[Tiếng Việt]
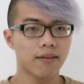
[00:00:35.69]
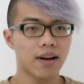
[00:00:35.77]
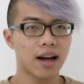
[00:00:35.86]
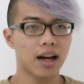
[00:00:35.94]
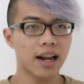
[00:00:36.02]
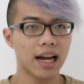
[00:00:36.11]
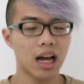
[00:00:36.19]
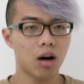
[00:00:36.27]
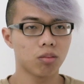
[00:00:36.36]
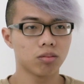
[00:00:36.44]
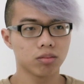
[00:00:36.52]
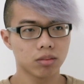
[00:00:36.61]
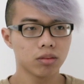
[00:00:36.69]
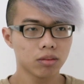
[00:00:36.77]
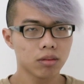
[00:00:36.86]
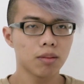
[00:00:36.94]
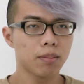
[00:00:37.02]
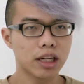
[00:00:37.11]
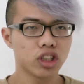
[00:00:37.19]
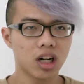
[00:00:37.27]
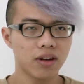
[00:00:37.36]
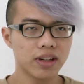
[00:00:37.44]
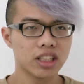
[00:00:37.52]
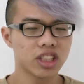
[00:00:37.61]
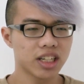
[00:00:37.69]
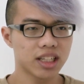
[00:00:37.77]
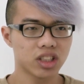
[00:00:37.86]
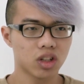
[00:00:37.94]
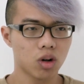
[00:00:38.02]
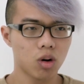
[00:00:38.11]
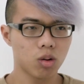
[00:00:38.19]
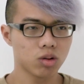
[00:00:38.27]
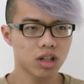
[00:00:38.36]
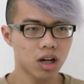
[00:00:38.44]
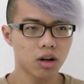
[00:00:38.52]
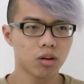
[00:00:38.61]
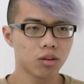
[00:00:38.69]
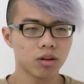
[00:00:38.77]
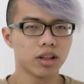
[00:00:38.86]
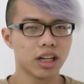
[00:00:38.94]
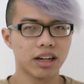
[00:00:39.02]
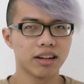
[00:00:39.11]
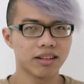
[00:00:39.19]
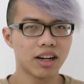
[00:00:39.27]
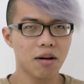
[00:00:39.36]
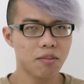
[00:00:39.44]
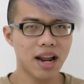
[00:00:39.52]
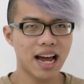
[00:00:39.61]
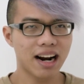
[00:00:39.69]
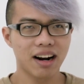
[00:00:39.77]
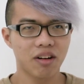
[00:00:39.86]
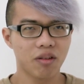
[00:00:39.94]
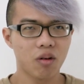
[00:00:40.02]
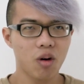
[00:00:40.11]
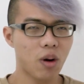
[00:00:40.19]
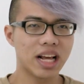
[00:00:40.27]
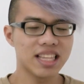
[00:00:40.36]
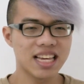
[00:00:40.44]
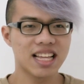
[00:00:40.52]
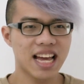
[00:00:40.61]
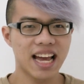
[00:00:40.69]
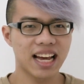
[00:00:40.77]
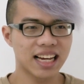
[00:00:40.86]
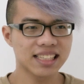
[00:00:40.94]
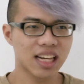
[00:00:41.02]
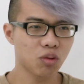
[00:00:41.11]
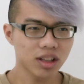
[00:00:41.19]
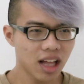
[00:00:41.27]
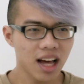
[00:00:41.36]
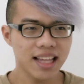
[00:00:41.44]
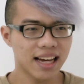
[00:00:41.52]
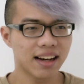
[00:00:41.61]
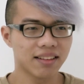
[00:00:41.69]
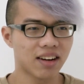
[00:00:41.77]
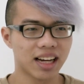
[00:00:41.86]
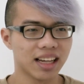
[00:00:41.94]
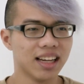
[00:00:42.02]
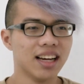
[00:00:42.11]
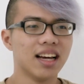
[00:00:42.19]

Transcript: và đang học Bachelor of International Hotel, dịch nôm na là quản trị nhà hàng khách sạn quốc tế chẳng hạn vậy.